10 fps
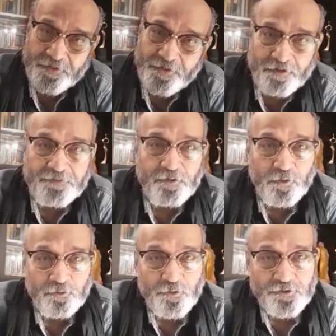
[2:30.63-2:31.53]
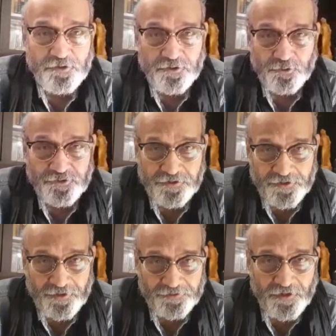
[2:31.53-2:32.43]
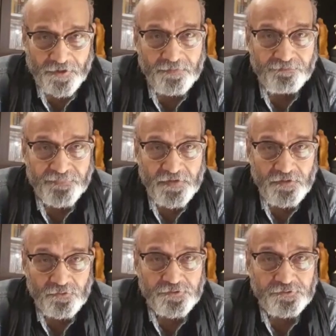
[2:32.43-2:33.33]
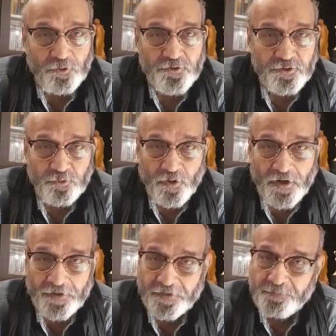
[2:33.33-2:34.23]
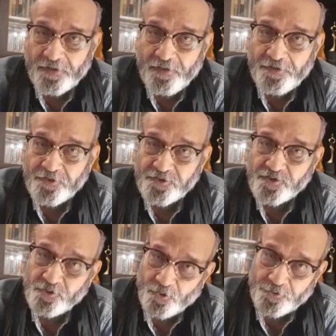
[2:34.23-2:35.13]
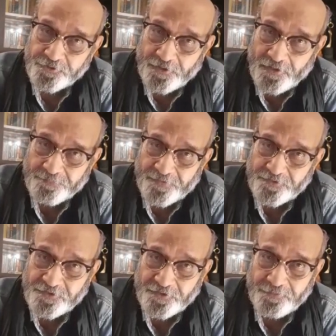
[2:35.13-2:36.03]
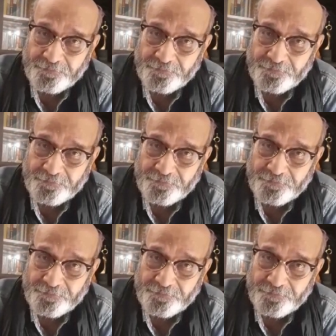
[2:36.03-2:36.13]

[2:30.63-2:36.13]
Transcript: कवि गुरुओं से जो सीखा था उस सोच को आगे बढ़ाने की चुनौतियां आपने दी